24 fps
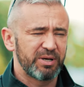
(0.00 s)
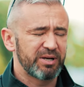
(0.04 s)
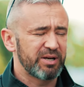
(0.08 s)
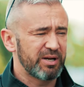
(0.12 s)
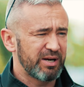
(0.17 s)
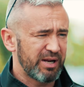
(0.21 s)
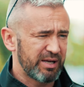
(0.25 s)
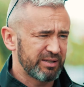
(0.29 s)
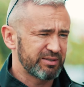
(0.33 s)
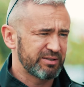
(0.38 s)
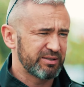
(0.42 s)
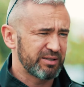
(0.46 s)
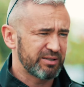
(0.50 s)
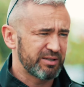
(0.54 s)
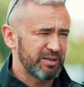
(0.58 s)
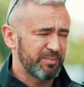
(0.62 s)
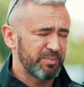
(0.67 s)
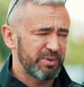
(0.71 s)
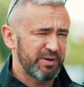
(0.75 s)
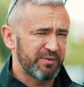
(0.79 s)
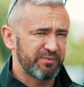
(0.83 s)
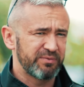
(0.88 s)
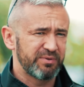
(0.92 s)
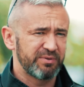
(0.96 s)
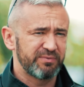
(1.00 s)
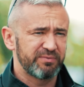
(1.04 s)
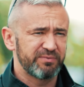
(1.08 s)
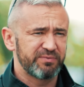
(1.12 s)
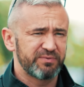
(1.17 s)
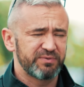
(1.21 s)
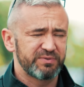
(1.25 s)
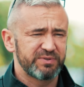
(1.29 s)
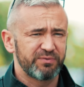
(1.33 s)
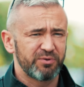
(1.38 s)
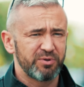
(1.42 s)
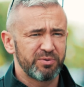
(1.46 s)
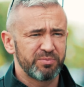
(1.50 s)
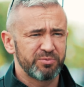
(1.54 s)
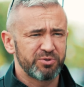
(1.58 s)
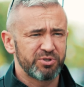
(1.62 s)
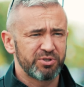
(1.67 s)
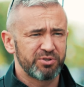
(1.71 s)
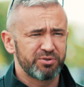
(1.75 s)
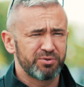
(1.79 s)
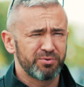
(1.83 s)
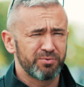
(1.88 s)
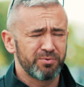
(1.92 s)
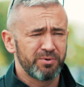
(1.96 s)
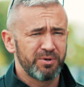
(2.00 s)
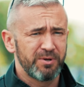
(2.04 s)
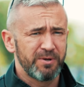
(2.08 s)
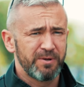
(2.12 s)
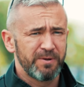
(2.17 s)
parę lat tak naprawdę w swoim życiu,